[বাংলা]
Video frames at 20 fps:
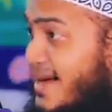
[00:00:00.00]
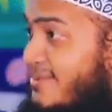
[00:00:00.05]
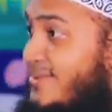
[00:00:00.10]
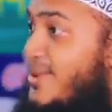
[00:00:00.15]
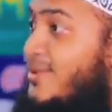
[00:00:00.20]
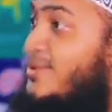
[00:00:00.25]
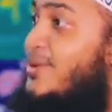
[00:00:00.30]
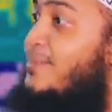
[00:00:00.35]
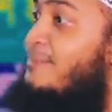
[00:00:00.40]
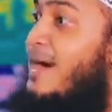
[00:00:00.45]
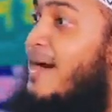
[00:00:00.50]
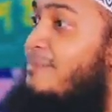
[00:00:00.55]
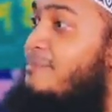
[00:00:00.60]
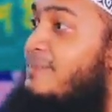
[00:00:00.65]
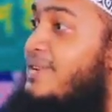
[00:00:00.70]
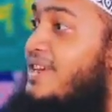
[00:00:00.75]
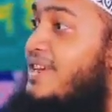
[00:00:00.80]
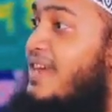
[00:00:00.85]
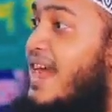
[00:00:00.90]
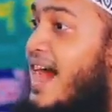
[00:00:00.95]
আমার মতো
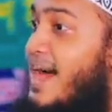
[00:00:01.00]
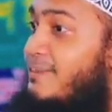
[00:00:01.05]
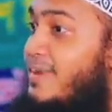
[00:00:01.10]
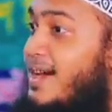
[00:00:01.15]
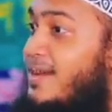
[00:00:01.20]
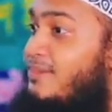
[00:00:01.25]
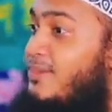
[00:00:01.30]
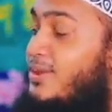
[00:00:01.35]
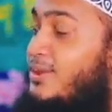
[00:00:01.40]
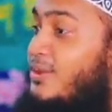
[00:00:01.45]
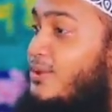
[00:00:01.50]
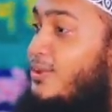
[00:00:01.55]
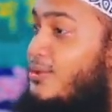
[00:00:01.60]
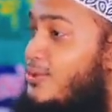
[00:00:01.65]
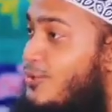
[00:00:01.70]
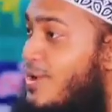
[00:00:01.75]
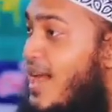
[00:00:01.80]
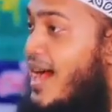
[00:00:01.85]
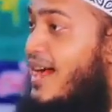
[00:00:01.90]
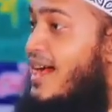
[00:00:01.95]
পাপি আমার
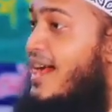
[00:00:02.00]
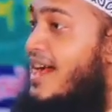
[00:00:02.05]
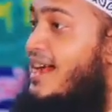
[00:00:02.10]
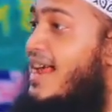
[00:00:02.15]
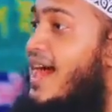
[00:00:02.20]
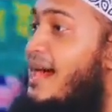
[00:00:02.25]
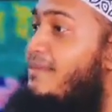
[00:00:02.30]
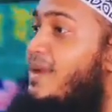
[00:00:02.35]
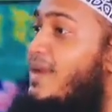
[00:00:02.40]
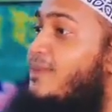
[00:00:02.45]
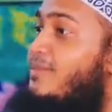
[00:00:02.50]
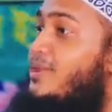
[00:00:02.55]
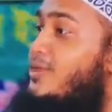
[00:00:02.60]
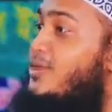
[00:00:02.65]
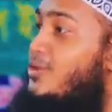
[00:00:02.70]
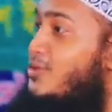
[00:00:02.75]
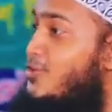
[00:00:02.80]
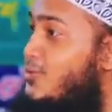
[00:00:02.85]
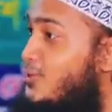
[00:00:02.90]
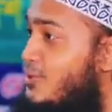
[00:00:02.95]
মতো গুণাগার আমার
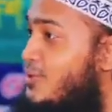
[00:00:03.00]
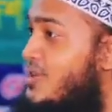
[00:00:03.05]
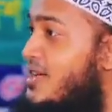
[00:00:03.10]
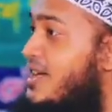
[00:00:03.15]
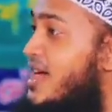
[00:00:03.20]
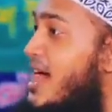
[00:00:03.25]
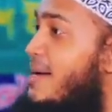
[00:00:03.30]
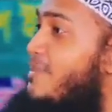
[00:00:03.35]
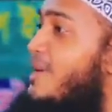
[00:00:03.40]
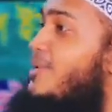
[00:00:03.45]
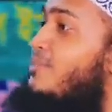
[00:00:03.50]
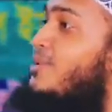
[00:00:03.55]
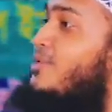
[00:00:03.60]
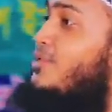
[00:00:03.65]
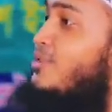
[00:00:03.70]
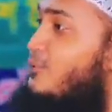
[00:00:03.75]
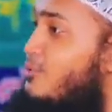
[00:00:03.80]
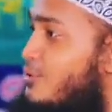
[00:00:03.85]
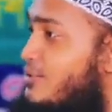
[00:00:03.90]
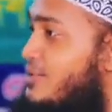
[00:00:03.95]
মতো সুদি
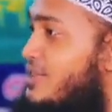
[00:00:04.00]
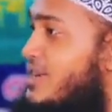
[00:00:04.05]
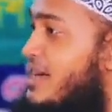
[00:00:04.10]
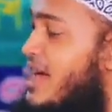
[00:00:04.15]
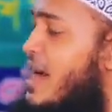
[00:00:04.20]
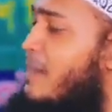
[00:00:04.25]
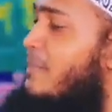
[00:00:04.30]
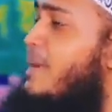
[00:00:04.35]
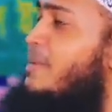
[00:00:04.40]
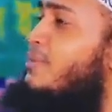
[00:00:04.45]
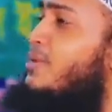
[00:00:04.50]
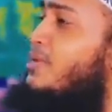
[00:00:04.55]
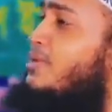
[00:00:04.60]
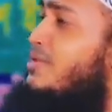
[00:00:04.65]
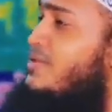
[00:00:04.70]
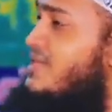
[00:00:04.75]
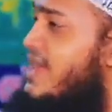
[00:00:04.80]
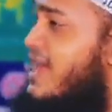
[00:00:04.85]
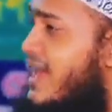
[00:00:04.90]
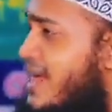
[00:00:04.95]
আমার মতো ঘুষি
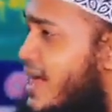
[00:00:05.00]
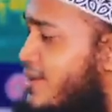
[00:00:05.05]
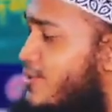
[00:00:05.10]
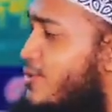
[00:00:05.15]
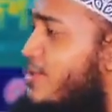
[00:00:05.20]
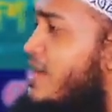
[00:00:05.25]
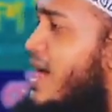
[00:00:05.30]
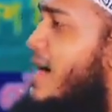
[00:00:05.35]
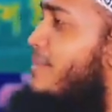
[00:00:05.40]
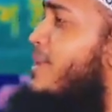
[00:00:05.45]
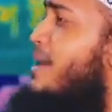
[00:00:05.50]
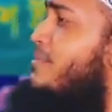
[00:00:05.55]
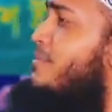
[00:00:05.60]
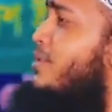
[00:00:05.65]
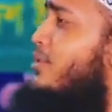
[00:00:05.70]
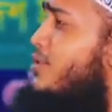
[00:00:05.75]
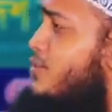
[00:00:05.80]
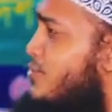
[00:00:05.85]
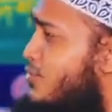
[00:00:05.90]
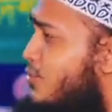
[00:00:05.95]
আমার মতো জেনাকুর
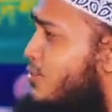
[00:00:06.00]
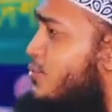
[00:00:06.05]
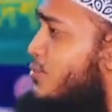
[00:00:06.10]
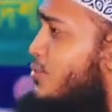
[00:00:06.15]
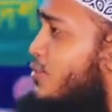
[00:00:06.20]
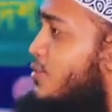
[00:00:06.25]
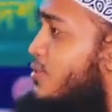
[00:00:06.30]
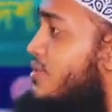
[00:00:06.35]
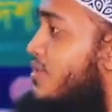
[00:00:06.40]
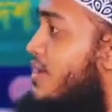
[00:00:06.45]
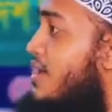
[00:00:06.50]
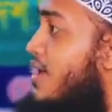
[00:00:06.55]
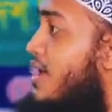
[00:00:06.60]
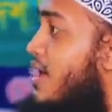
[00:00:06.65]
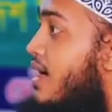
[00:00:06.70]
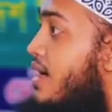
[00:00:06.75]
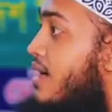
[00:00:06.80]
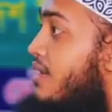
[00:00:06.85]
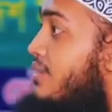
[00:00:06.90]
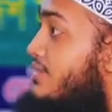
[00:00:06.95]
আমার মতো সুতকুর
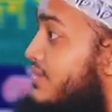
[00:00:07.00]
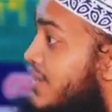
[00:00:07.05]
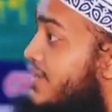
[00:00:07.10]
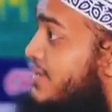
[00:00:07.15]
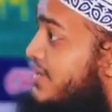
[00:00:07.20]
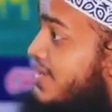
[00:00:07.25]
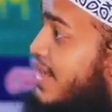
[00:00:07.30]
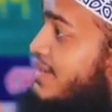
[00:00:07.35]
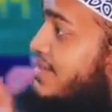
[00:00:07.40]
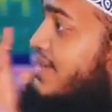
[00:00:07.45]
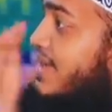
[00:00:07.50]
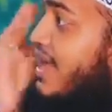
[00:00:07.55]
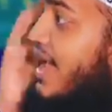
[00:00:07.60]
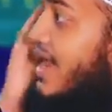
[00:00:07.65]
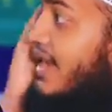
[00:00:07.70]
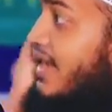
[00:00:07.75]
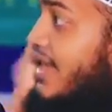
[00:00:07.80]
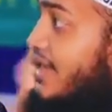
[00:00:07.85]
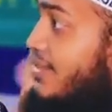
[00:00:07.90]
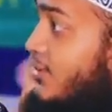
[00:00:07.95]
সিজদা
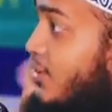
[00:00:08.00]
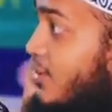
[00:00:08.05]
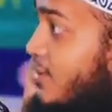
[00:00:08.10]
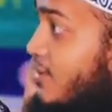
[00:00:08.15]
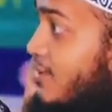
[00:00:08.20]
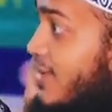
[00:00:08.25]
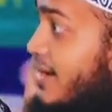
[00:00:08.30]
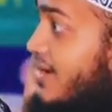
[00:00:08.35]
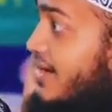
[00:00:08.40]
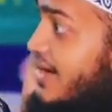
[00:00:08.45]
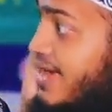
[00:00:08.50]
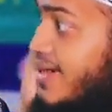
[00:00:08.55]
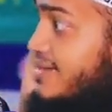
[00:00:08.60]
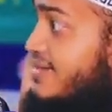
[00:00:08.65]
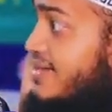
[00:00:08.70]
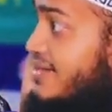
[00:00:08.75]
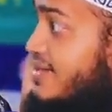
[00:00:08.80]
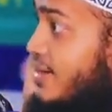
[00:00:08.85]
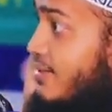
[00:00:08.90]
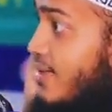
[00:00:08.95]
দিয়ে আল্লাহর দরবারের
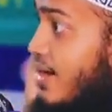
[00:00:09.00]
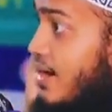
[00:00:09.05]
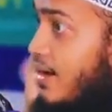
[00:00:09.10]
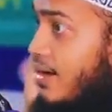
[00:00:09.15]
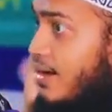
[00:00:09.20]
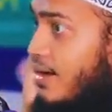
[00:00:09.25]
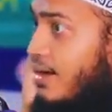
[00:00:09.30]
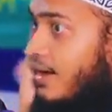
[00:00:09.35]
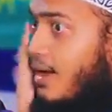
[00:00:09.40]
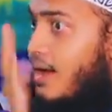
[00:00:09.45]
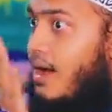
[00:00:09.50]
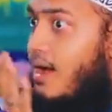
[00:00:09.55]
কাছে যাওয়া